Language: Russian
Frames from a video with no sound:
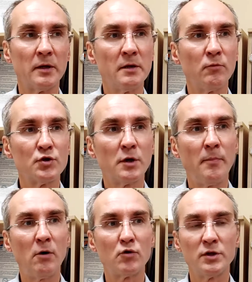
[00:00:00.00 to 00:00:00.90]
Это немножечко
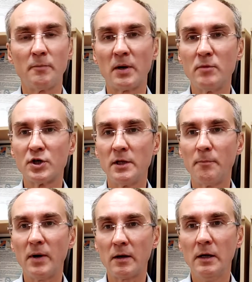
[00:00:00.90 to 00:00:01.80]
похоже на промышленный
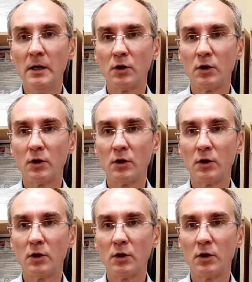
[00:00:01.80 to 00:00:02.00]
парк,